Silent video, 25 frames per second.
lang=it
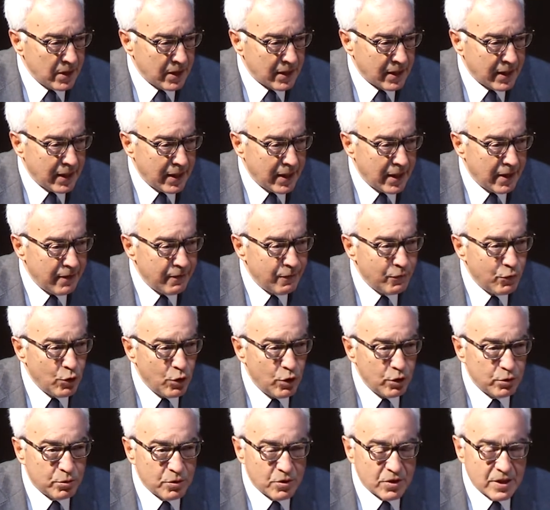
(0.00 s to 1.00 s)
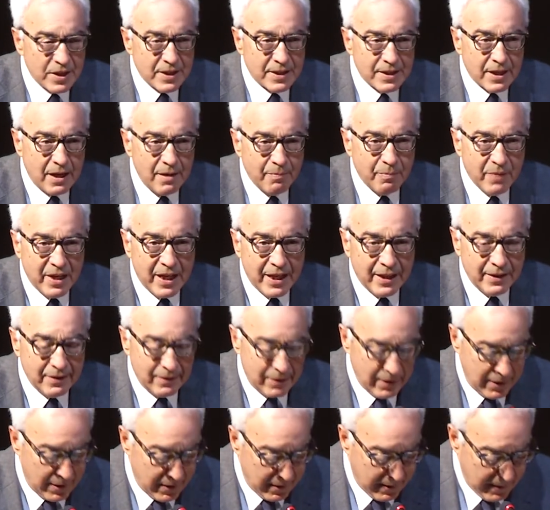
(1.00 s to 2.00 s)
che è volto
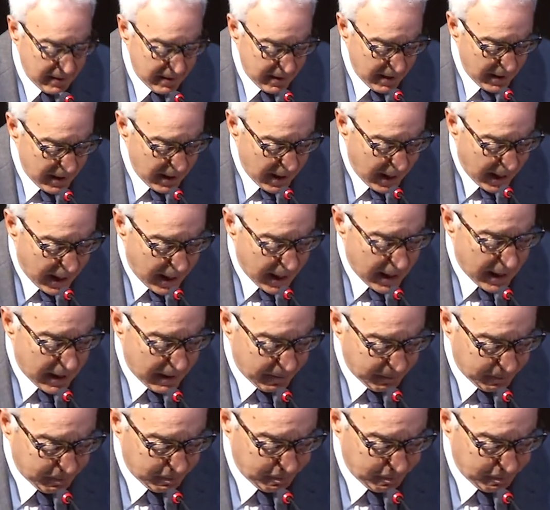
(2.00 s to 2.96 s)
essenzialmente a,